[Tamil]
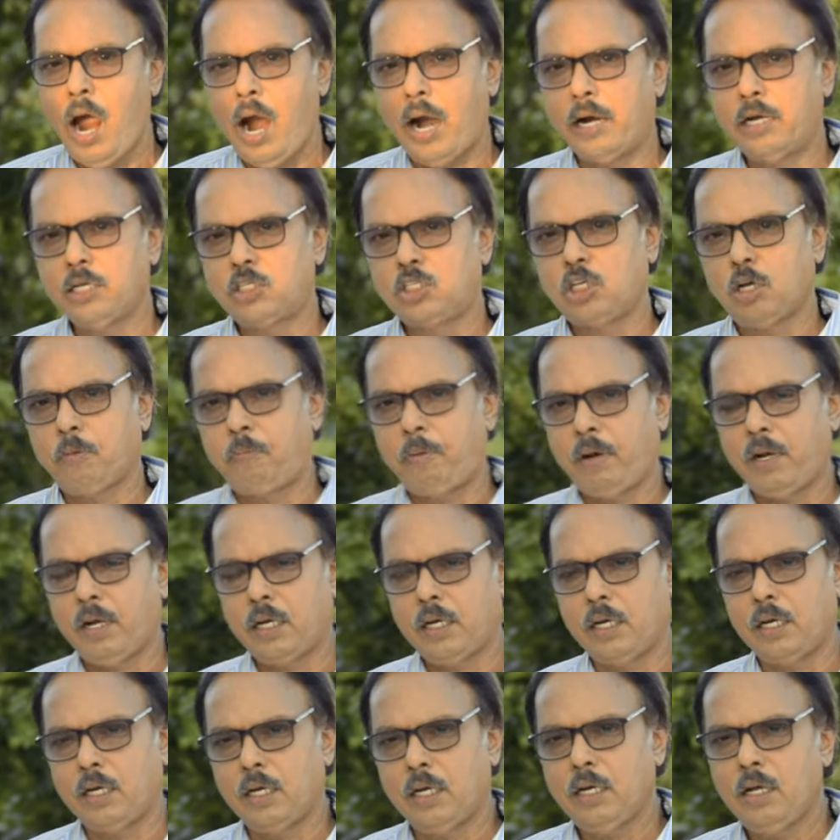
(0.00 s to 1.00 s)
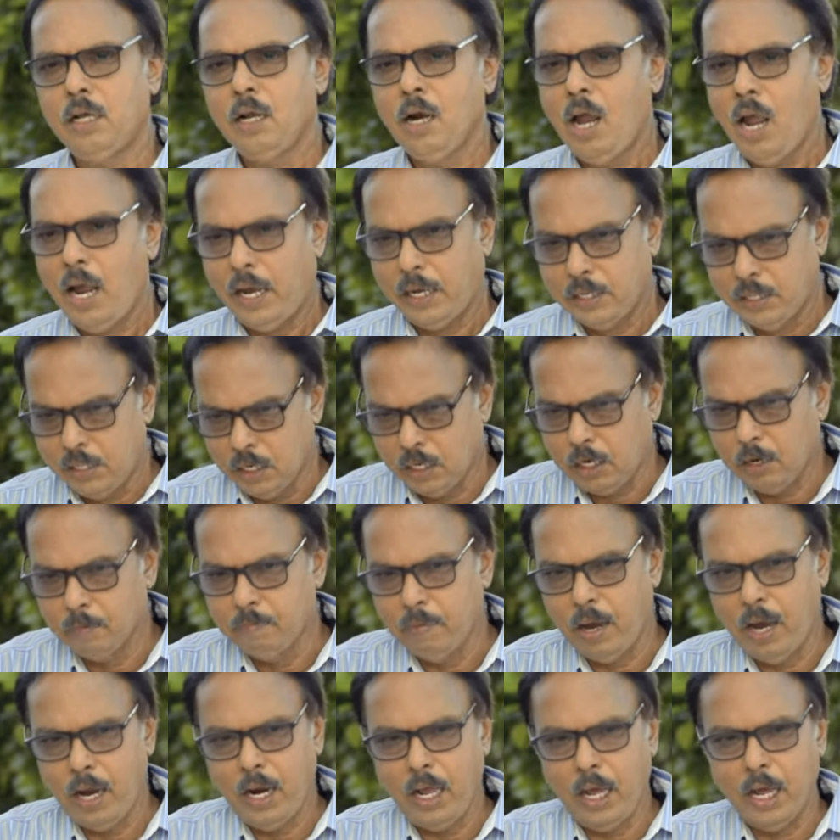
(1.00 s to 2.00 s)
அடித்த பிறகு இதுக்கு
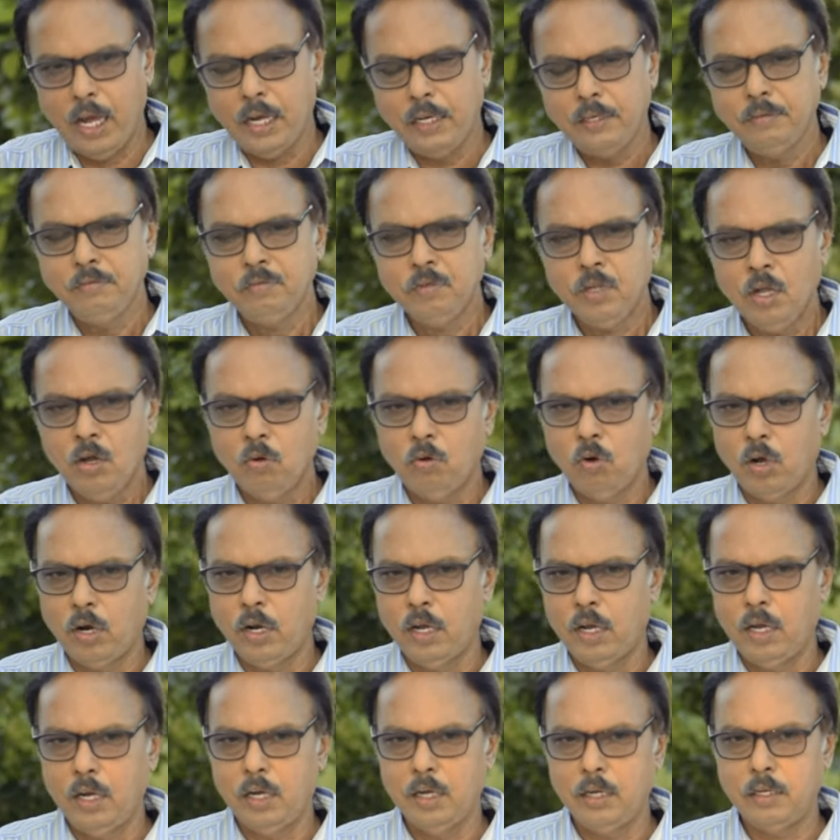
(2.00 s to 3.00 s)
மேலே ஒரு